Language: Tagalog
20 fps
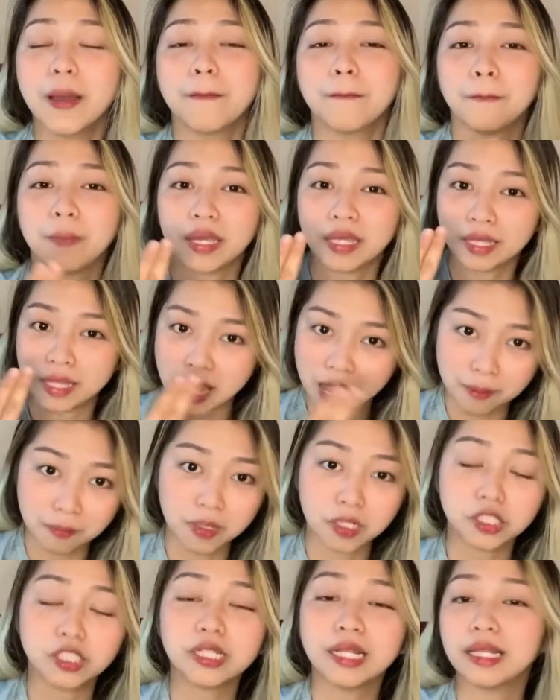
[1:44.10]
May damage
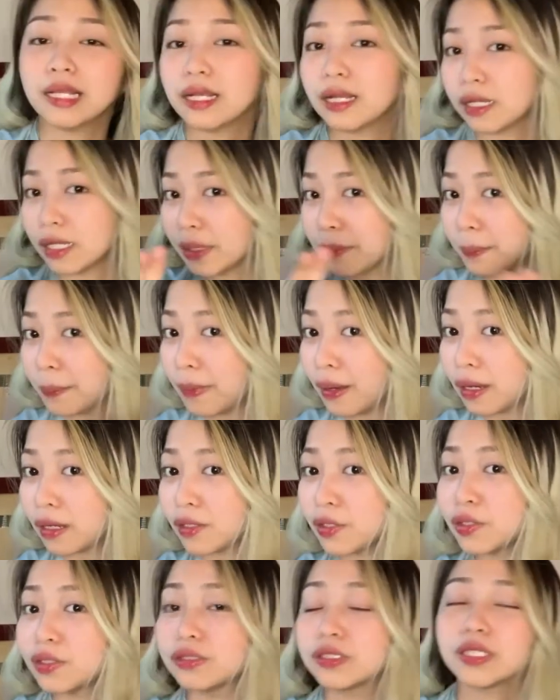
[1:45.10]
talagang impact
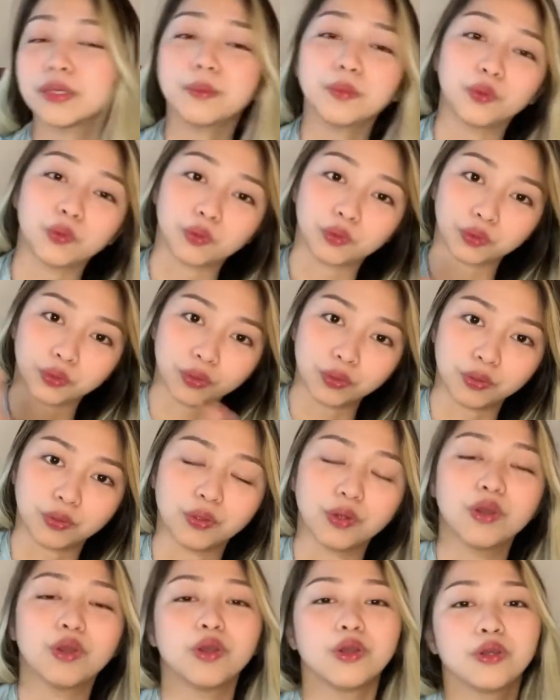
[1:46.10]
yon sa buhok nyo.
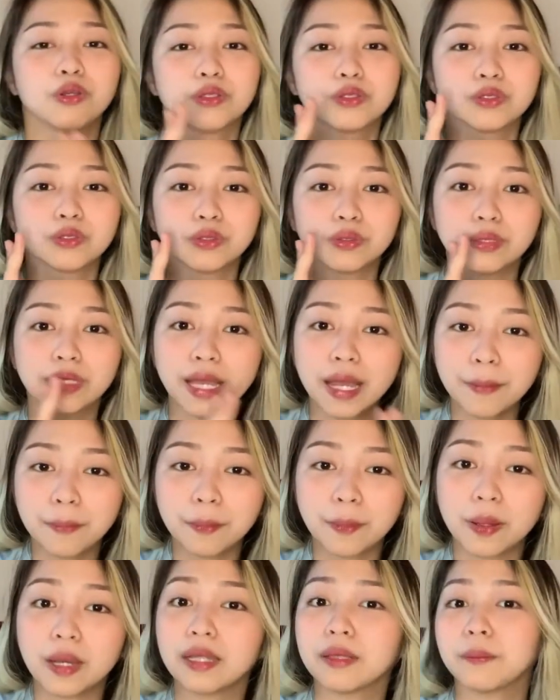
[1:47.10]
So,
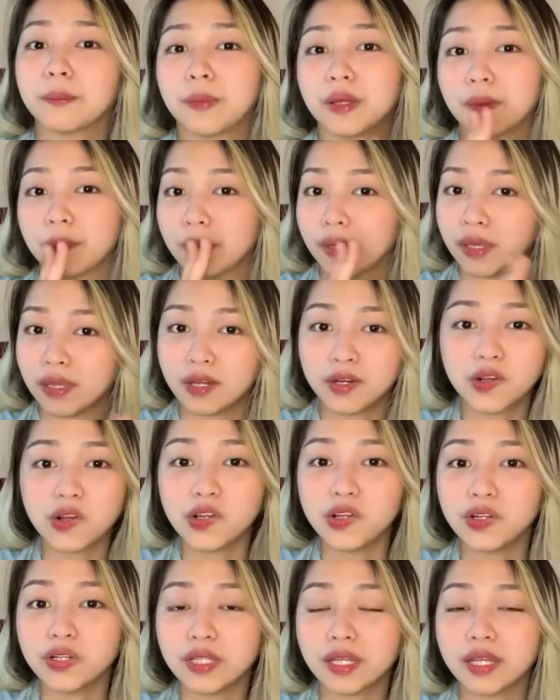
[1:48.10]
dapat pag may hair color
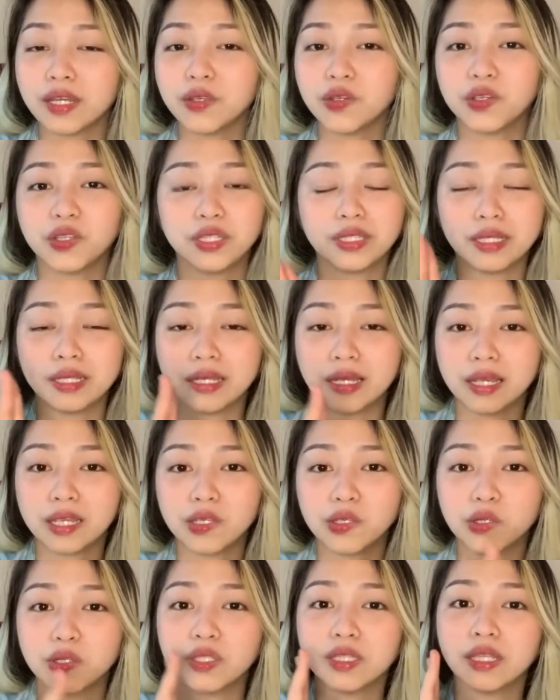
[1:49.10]
na kayo, hindi
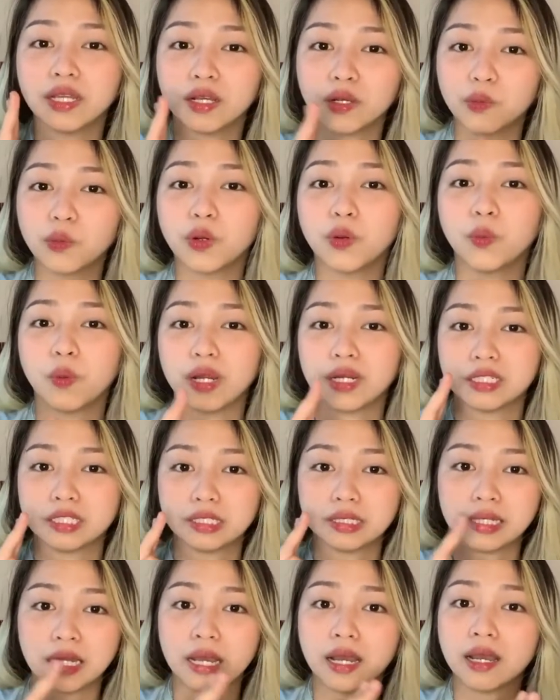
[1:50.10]
kayo nag wash
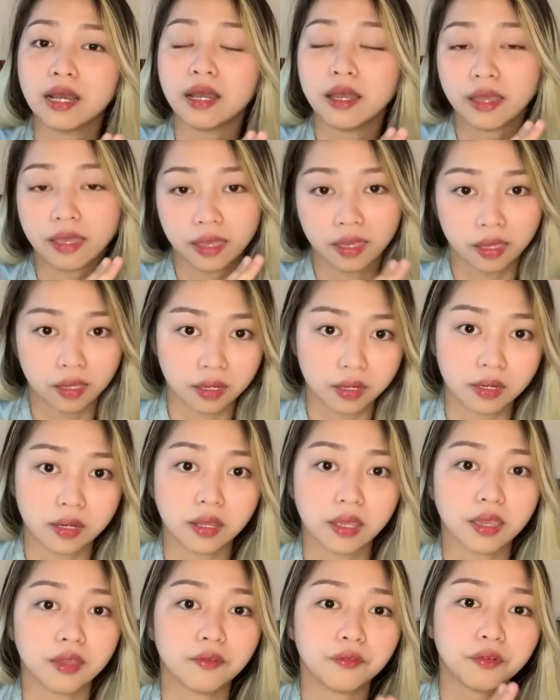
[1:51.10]
ng hair
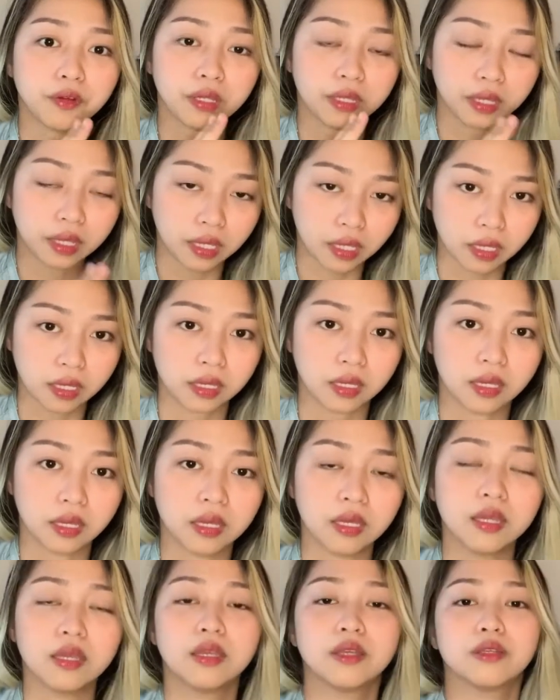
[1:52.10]
every day.
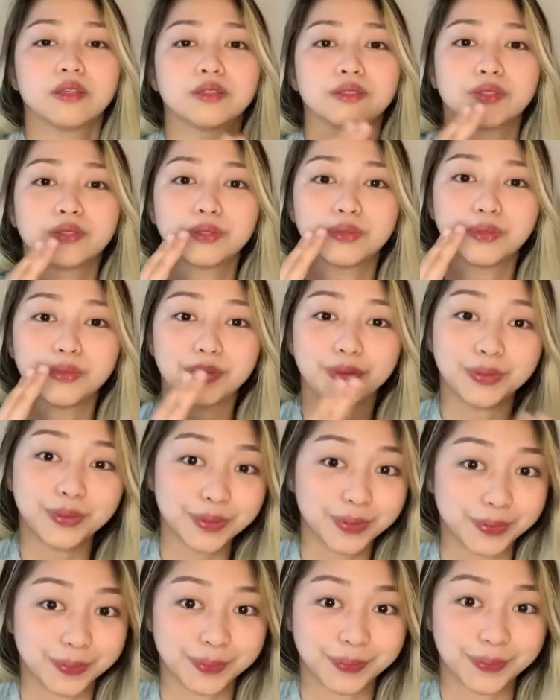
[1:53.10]
So, yon.